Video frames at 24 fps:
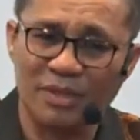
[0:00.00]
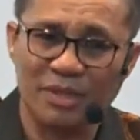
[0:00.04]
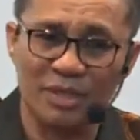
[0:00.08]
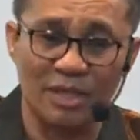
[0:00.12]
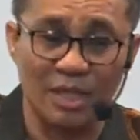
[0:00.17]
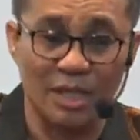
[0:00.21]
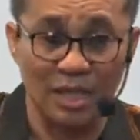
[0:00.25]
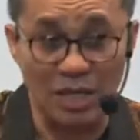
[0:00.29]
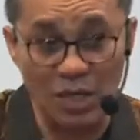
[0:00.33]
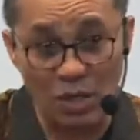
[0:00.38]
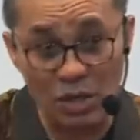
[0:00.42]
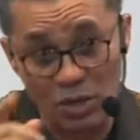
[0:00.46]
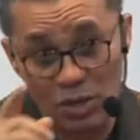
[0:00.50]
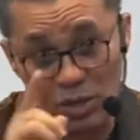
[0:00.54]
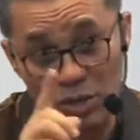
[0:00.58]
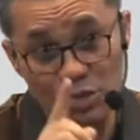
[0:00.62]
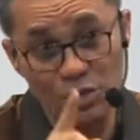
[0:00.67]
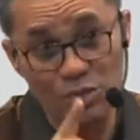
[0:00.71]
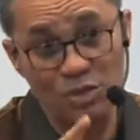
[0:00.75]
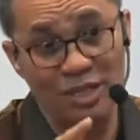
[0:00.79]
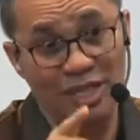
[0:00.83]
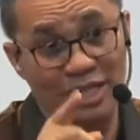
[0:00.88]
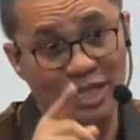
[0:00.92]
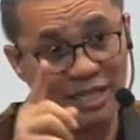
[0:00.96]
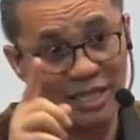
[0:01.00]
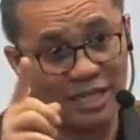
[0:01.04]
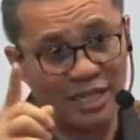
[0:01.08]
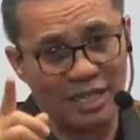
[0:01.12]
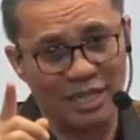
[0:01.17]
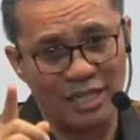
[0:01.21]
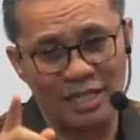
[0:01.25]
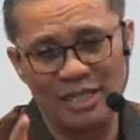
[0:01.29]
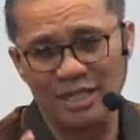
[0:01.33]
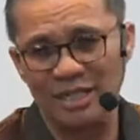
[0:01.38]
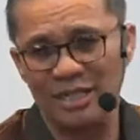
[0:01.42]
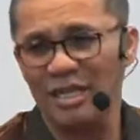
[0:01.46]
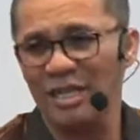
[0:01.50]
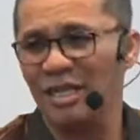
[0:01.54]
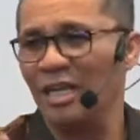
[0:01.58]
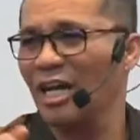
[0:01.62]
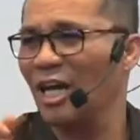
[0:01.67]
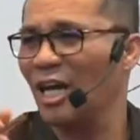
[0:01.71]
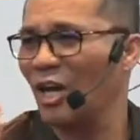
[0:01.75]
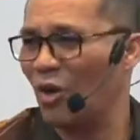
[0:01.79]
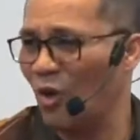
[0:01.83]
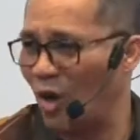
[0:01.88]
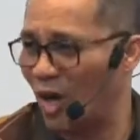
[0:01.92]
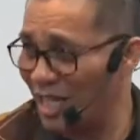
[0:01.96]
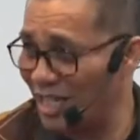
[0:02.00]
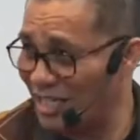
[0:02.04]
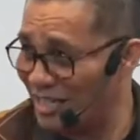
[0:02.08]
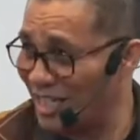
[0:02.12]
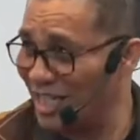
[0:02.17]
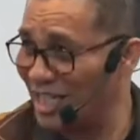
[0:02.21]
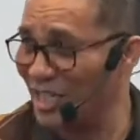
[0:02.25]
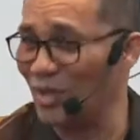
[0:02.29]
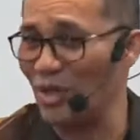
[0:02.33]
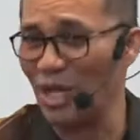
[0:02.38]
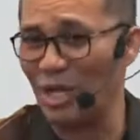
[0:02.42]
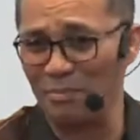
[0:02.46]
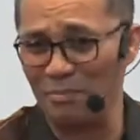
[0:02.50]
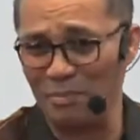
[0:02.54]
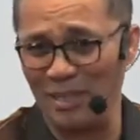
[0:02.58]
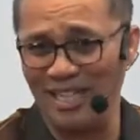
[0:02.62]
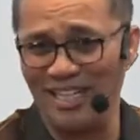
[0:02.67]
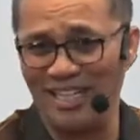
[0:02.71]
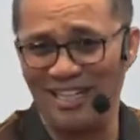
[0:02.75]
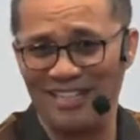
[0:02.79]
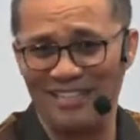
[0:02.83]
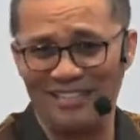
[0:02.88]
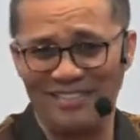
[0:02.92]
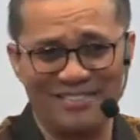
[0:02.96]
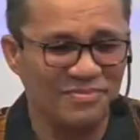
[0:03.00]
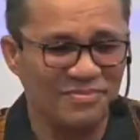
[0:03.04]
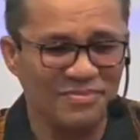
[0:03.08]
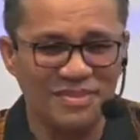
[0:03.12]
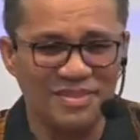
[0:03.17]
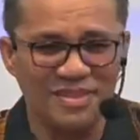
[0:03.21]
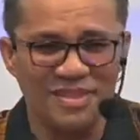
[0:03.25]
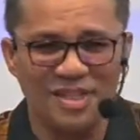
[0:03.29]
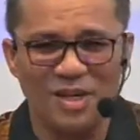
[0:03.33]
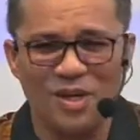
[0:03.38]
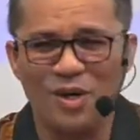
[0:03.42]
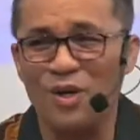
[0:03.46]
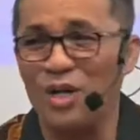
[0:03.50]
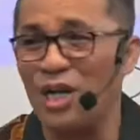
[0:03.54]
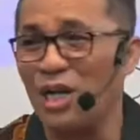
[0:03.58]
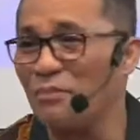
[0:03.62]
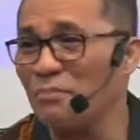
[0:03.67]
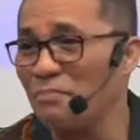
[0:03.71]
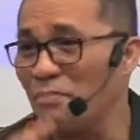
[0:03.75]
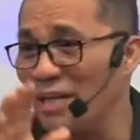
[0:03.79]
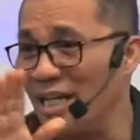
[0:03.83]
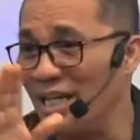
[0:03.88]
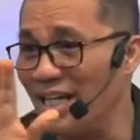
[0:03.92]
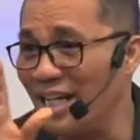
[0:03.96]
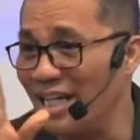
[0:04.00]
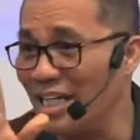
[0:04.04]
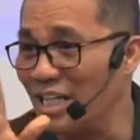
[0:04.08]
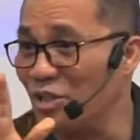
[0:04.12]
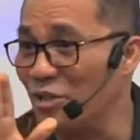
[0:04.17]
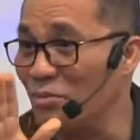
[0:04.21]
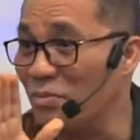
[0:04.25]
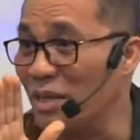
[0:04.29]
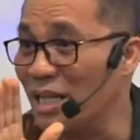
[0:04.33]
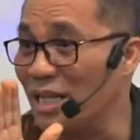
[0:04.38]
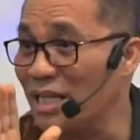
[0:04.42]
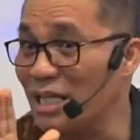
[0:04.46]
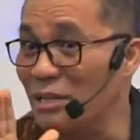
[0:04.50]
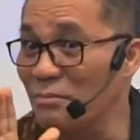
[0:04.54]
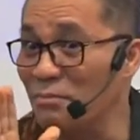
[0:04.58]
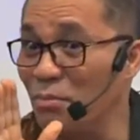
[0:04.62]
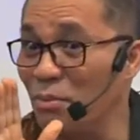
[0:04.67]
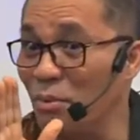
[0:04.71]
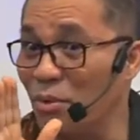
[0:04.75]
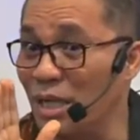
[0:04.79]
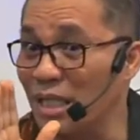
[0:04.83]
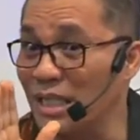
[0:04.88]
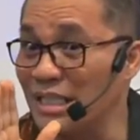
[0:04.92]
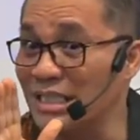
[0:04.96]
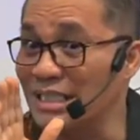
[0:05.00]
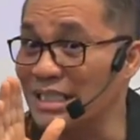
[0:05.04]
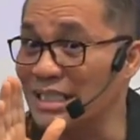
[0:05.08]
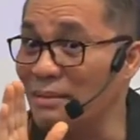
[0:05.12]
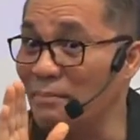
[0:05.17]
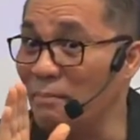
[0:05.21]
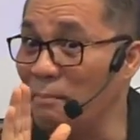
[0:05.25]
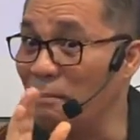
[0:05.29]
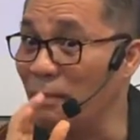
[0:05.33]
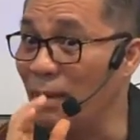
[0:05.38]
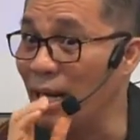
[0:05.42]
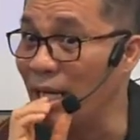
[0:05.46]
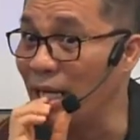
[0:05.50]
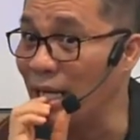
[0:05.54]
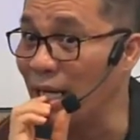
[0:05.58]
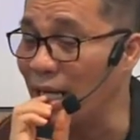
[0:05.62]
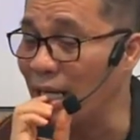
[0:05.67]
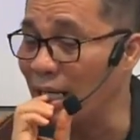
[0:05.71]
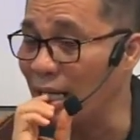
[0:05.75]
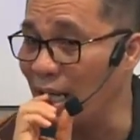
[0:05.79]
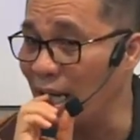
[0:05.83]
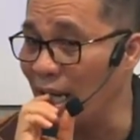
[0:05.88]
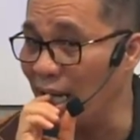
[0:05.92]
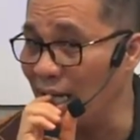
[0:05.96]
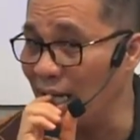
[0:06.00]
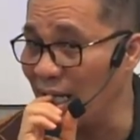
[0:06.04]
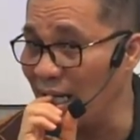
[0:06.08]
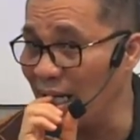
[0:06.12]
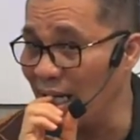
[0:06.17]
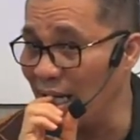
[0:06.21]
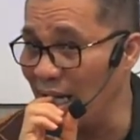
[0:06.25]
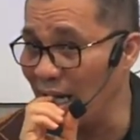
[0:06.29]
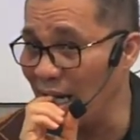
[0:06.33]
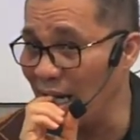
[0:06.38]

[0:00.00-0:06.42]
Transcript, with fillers: Dan kalau kau sudah dikenan, kau akan jadi orang pilihan. Orang pilihan itu berarti bukan sembarangan lagi.